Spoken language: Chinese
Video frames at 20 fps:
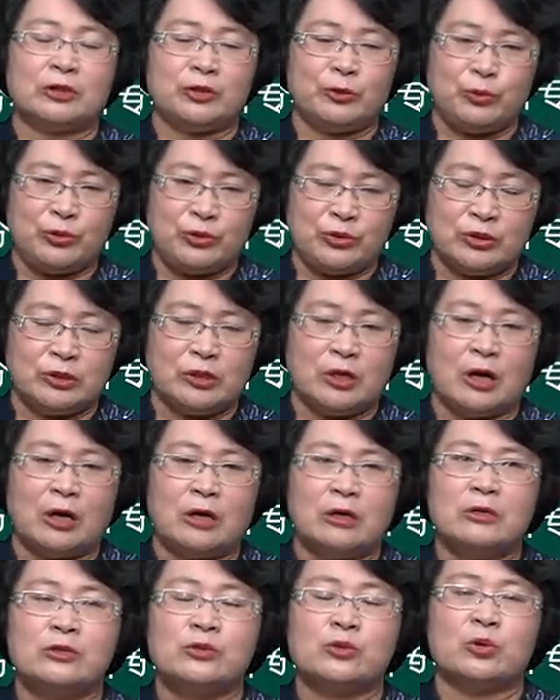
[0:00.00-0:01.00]
的余
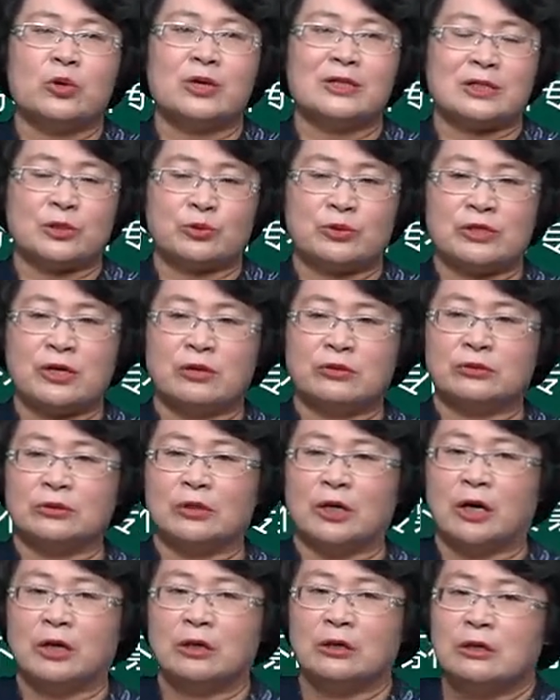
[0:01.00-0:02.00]
额做计税销售
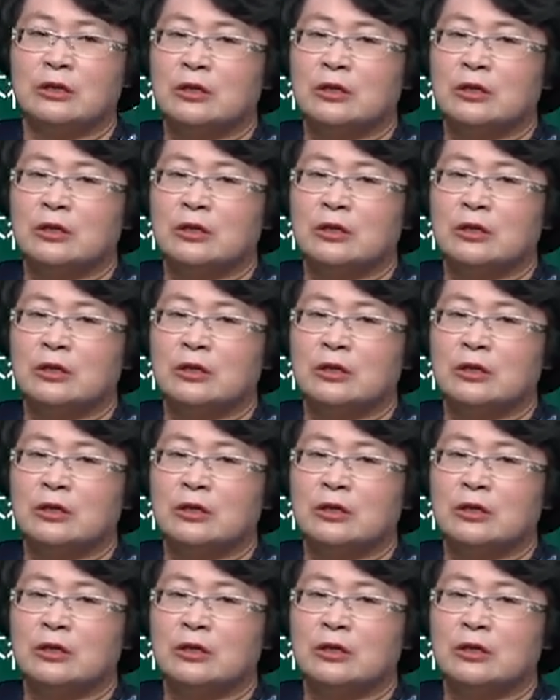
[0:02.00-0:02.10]
额。